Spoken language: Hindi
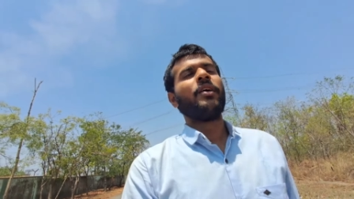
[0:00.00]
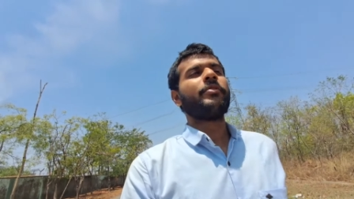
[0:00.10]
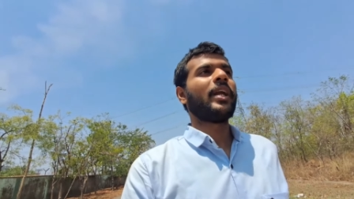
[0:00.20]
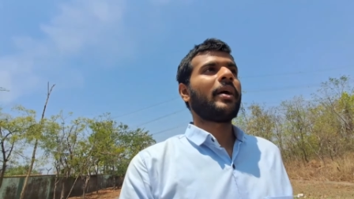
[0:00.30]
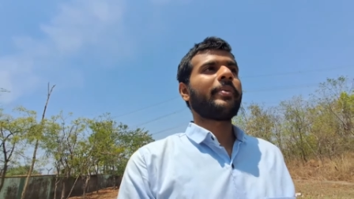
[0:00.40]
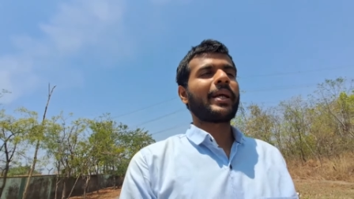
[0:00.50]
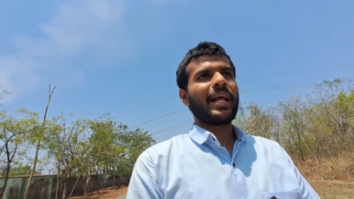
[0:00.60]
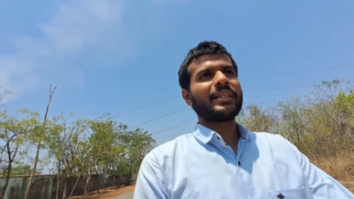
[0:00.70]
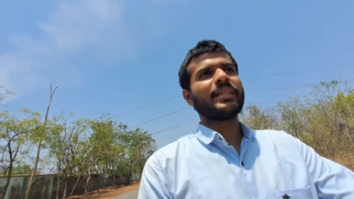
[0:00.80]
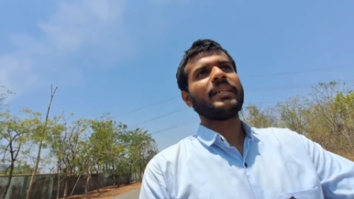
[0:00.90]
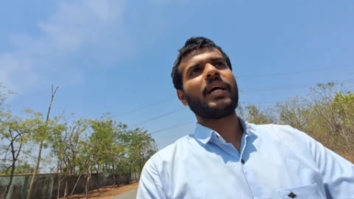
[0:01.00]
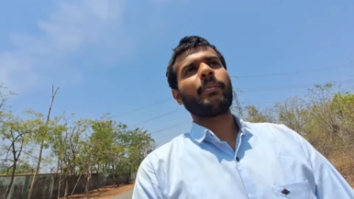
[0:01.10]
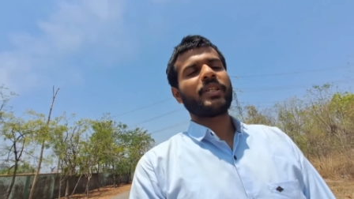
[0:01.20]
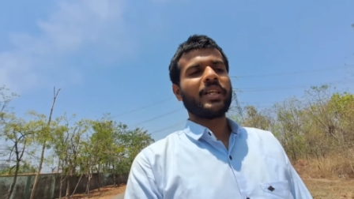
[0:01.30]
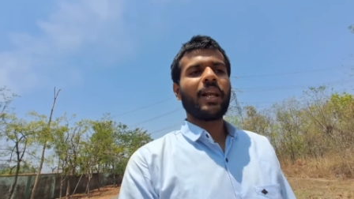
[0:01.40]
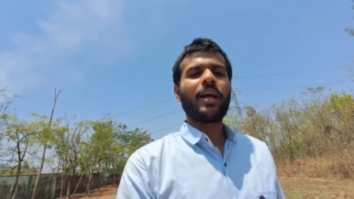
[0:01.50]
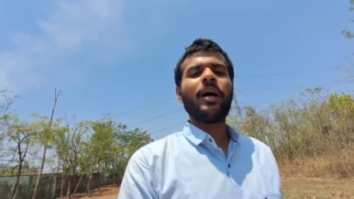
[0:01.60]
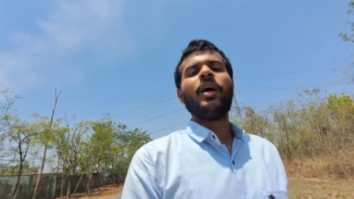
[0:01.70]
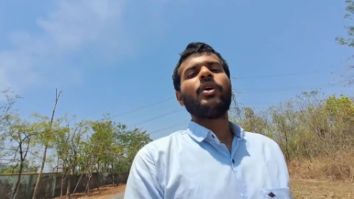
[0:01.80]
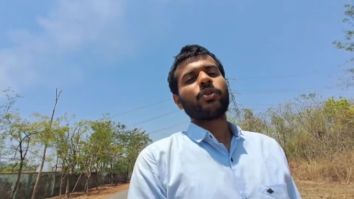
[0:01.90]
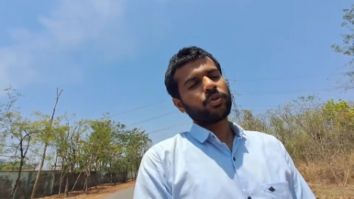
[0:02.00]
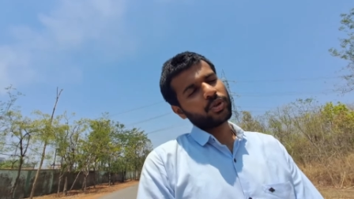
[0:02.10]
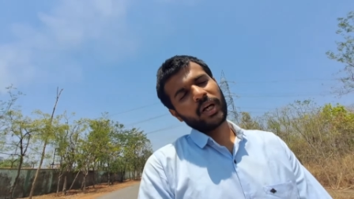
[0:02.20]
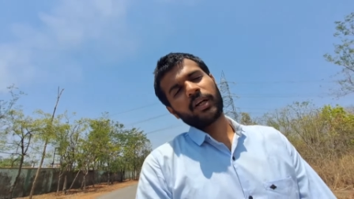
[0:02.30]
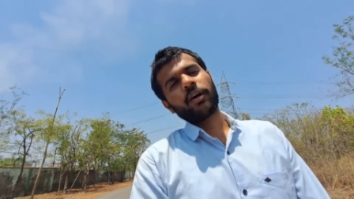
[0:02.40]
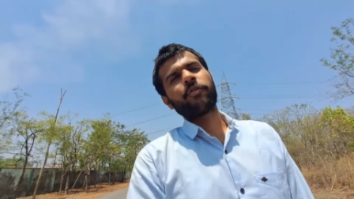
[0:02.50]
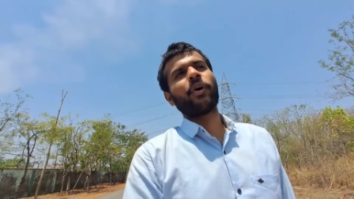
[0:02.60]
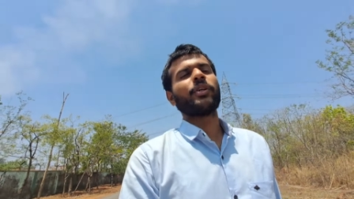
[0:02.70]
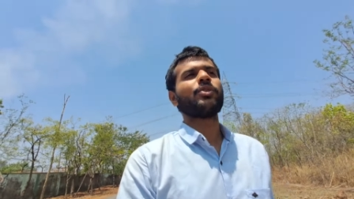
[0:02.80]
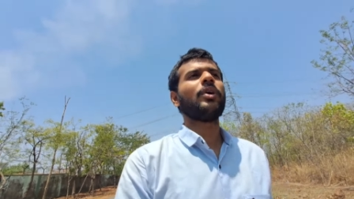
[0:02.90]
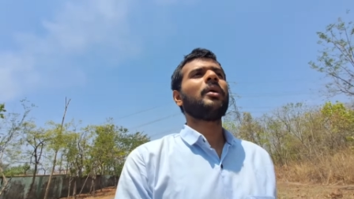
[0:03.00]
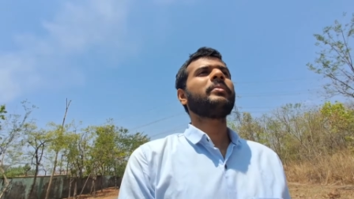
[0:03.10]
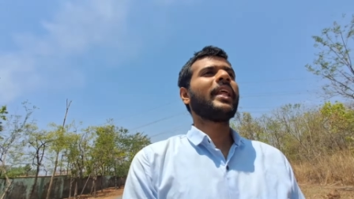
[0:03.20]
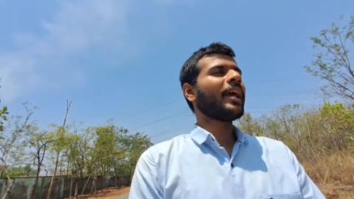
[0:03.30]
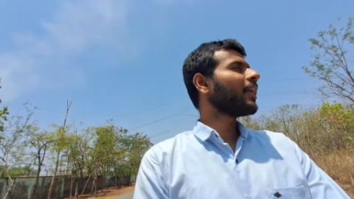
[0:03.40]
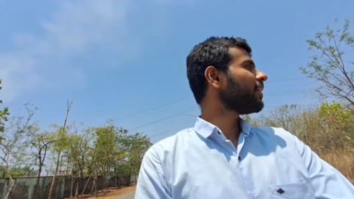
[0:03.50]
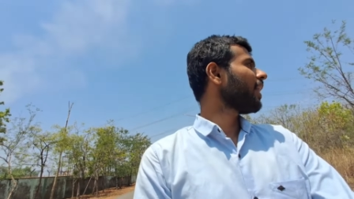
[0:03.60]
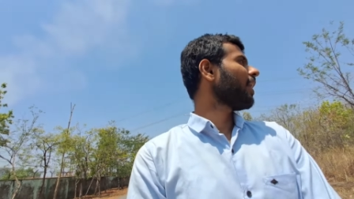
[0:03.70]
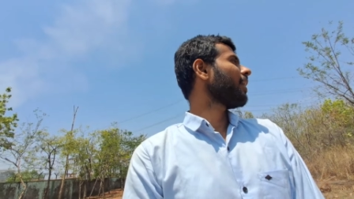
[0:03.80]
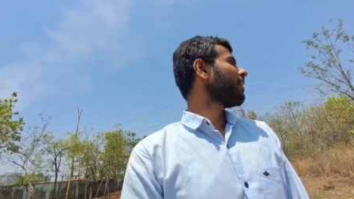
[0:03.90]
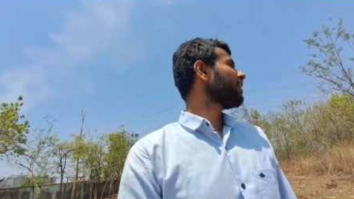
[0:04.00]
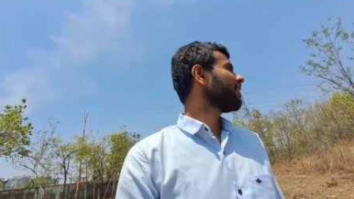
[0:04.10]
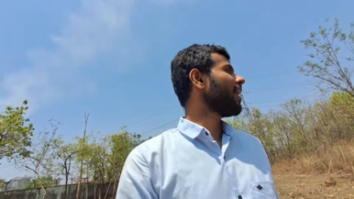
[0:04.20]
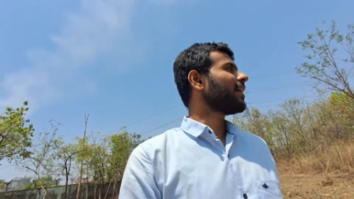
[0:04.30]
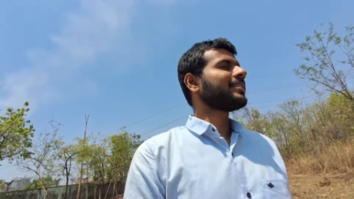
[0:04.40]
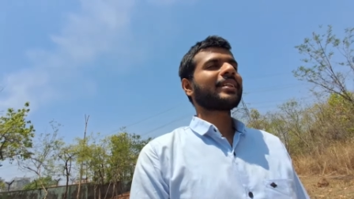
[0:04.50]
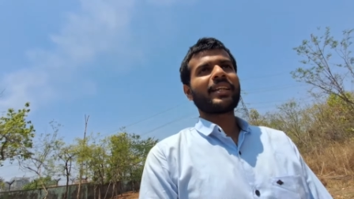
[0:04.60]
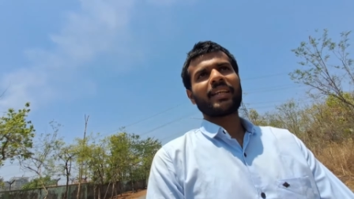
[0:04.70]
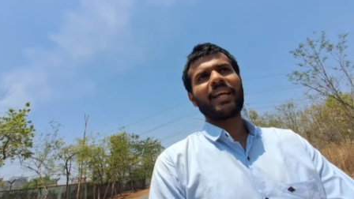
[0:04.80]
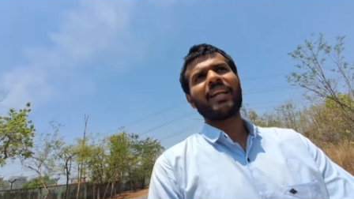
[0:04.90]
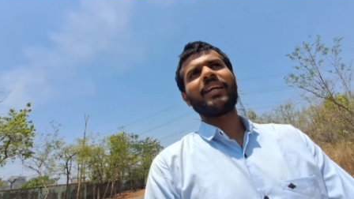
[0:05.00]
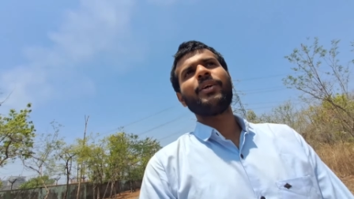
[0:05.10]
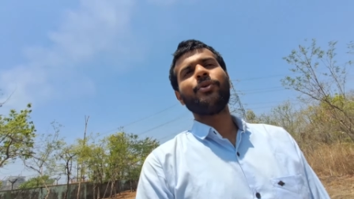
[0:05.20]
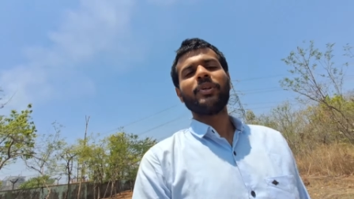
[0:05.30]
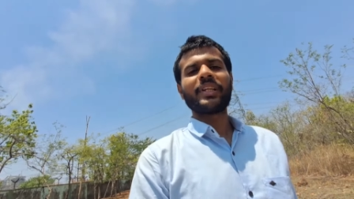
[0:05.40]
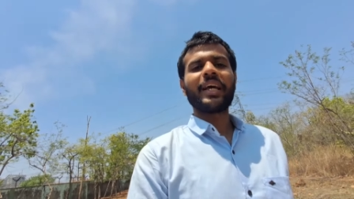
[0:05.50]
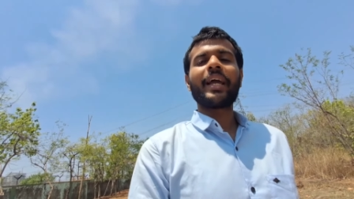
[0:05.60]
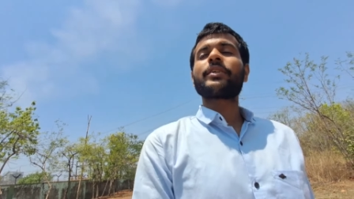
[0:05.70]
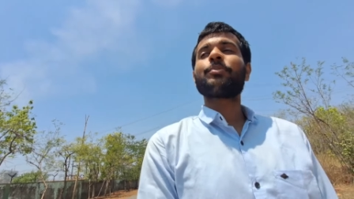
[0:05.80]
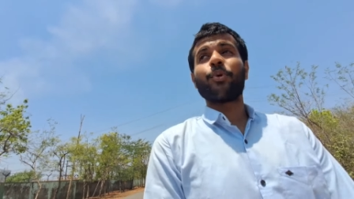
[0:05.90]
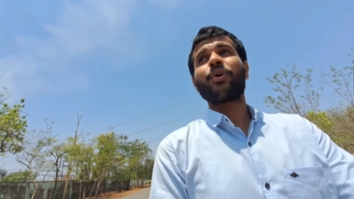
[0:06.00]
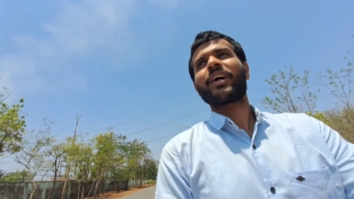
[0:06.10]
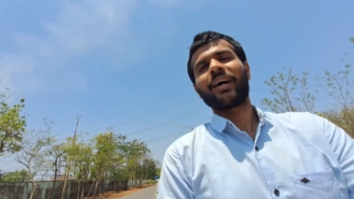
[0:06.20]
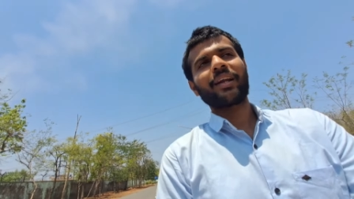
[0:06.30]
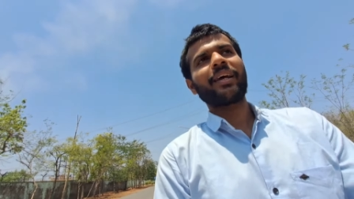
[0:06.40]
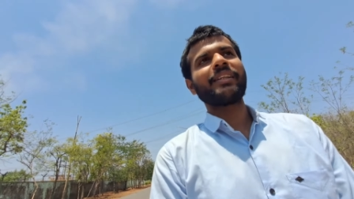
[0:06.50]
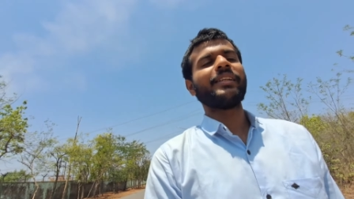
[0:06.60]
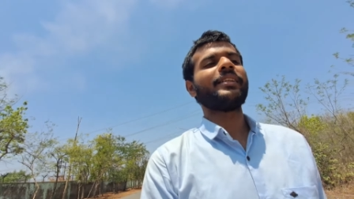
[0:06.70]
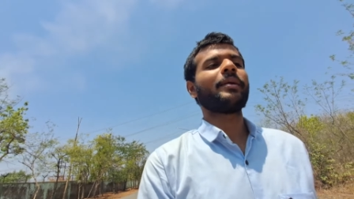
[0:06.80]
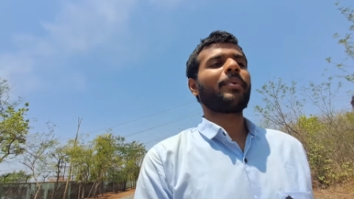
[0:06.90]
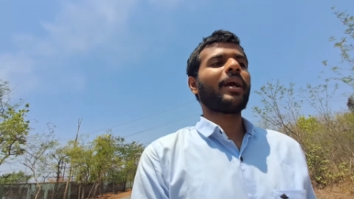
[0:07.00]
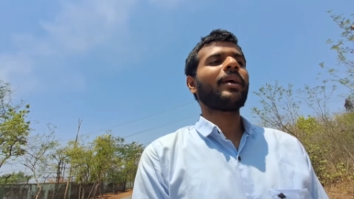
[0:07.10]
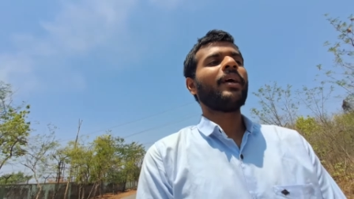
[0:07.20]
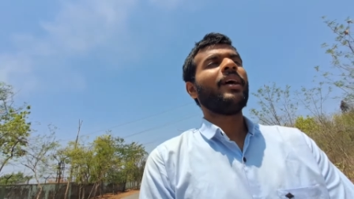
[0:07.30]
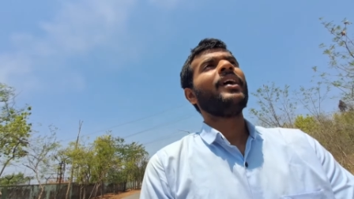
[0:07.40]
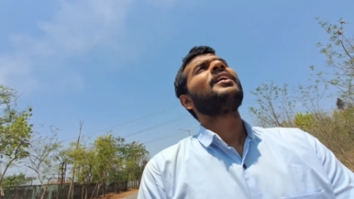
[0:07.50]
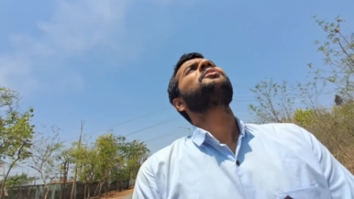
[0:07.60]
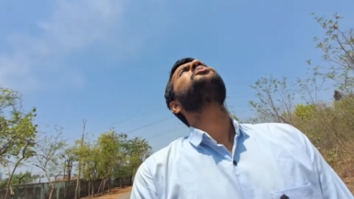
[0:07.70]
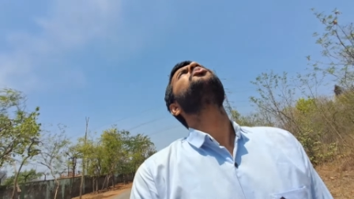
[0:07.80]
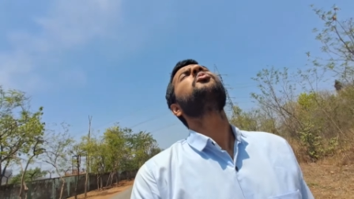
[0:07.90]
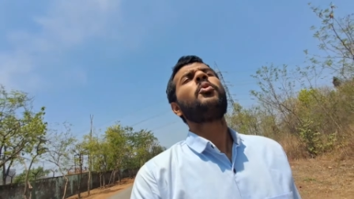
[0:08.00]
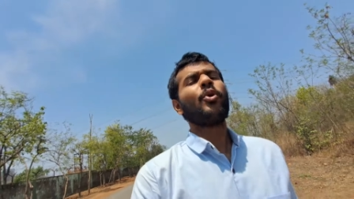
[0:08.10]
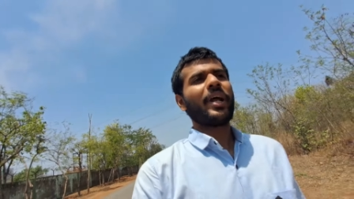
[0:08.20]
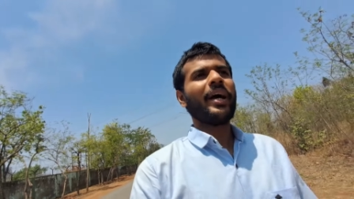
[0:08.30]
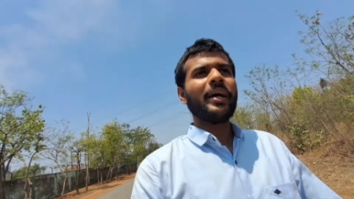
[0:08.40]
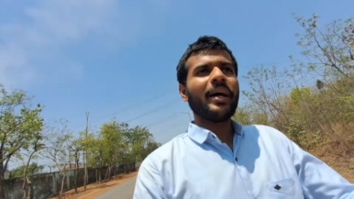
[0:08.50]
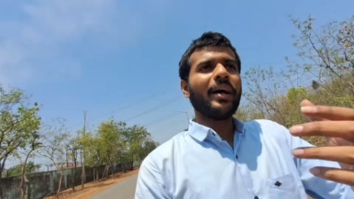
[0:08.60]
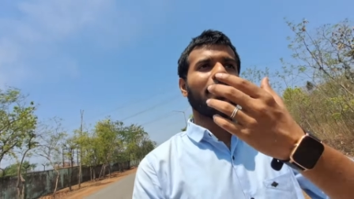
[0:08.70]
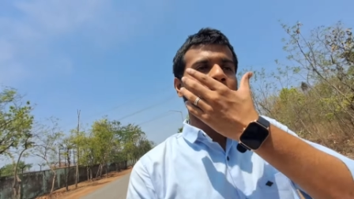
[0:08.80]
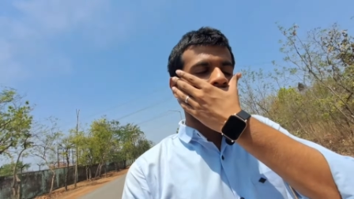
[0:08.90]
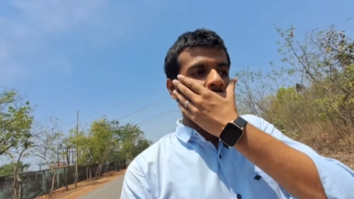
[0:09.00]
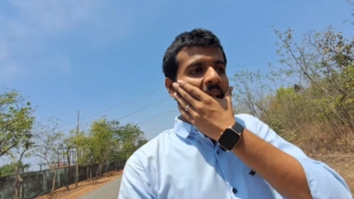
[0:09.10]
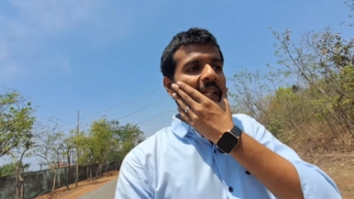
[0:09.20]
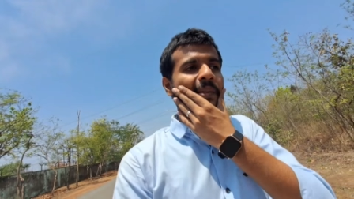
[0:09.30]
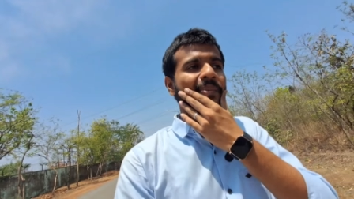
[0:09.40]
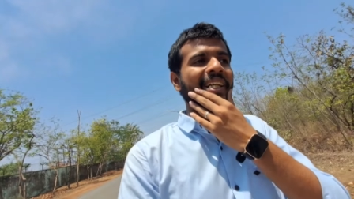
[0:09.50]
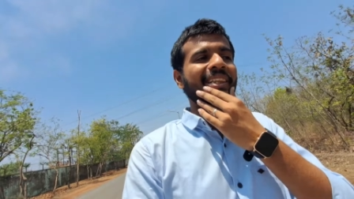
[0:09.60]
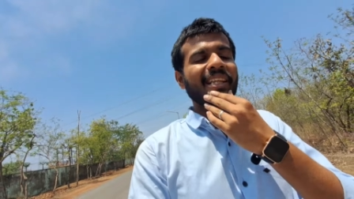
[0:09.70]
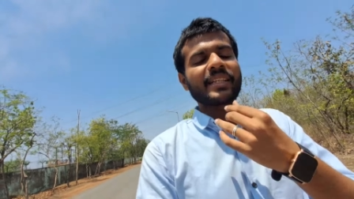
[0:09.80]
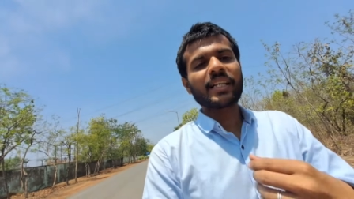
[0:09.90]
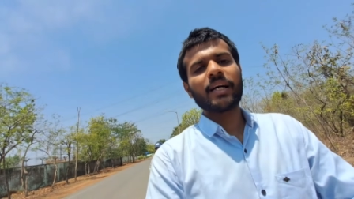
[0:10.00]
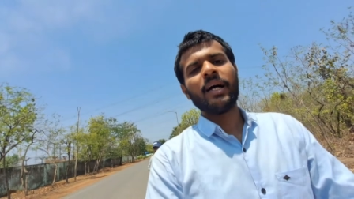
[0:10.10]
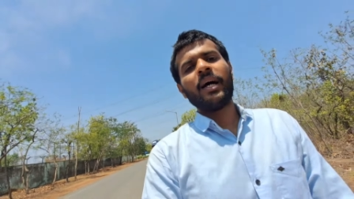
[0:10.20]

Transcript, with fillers: फिर यहाँ पे क्लासेस यहाँ पे चलना तो वो थोड़ा टफ होगा तो हम देख रहे हैं क्या करेंगे क्या कर सकते हैं क्या नहीं ढूंढते हैं एक्सप्लोर कर रहे हैं धीरे धीरे प्लान धूप हो रहा है आ, मतलब इतना ज़्यादा